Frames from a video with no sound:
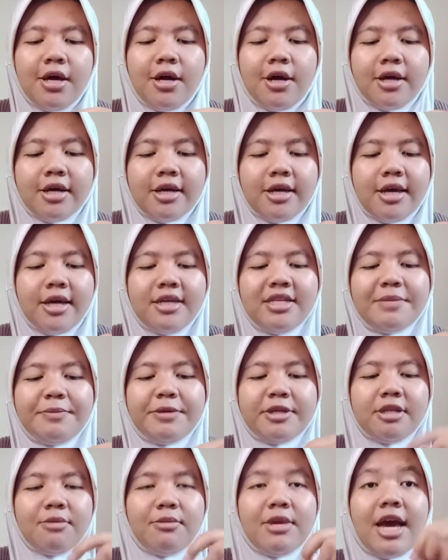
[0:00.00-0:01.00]
Oke,
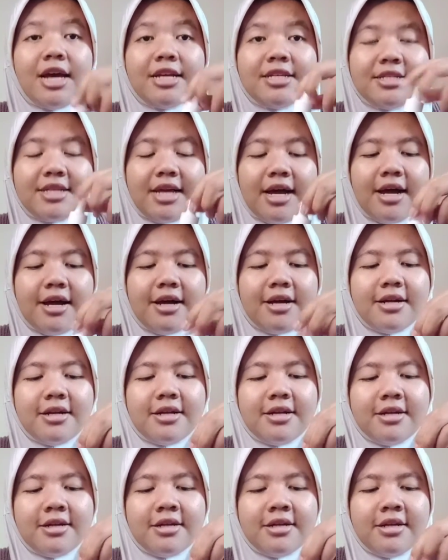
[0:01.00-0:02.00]
seperti biasa
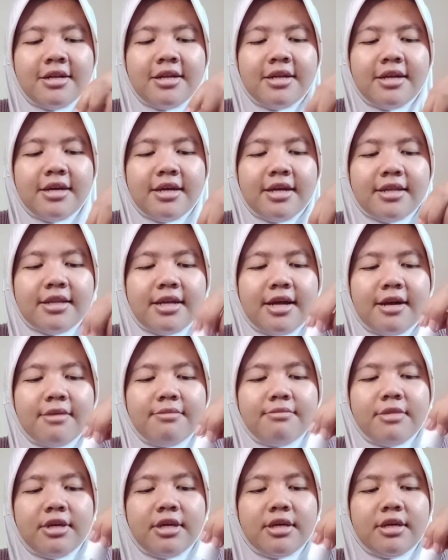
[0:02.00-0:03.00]
kita
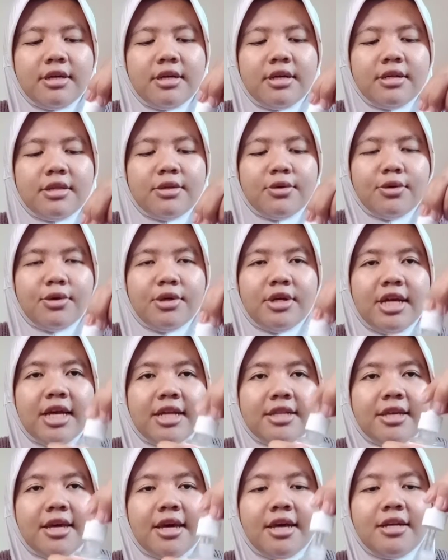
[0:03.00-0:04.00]
ambil
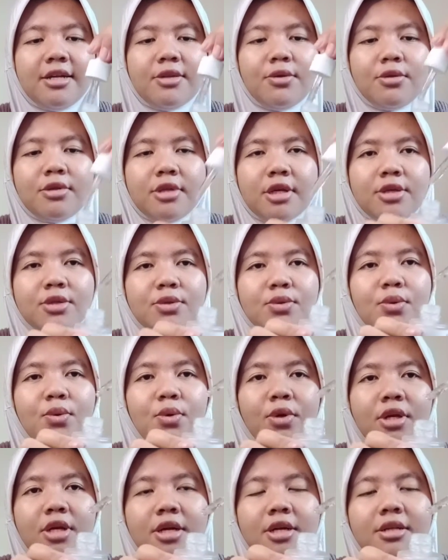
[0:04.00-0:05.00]
rotate ya. Ini tuh
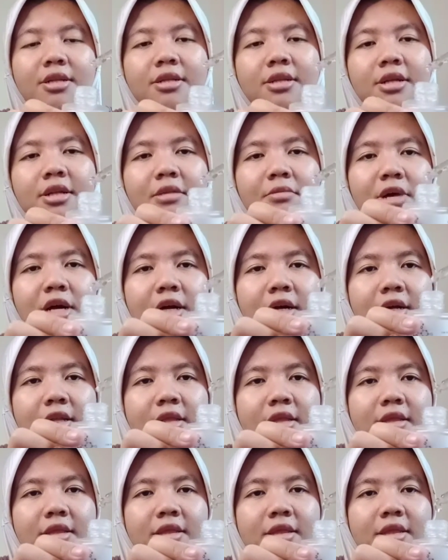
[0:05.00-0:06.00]
teksturnya kental banget
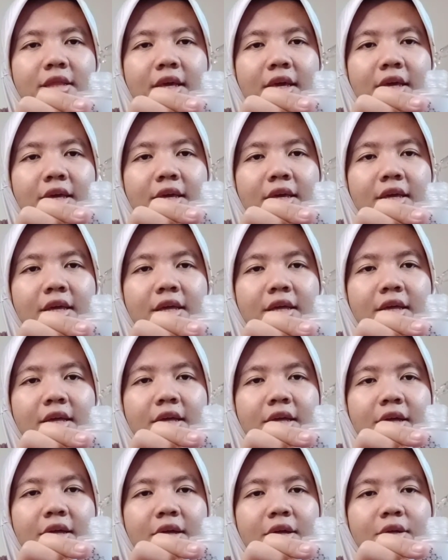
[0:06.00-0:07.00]
nih
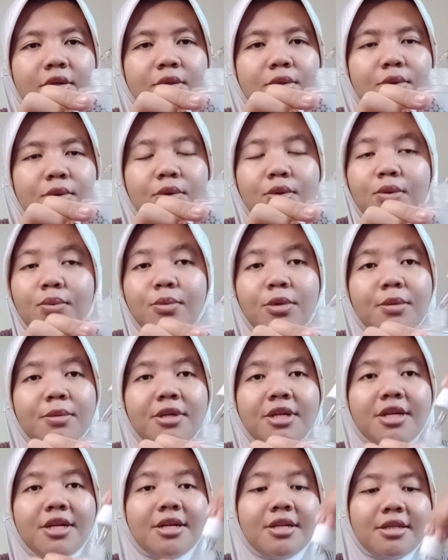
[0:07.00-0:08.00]
gitu full
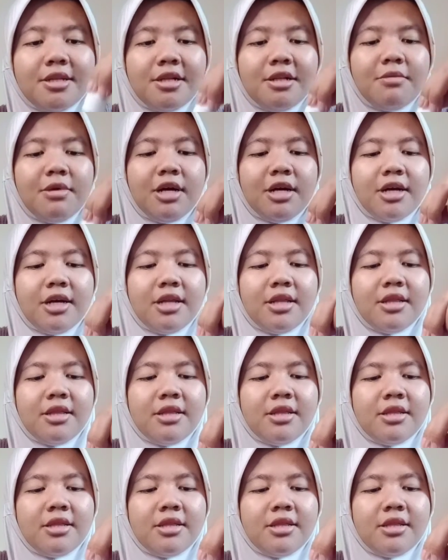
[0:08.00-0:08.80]
kental banget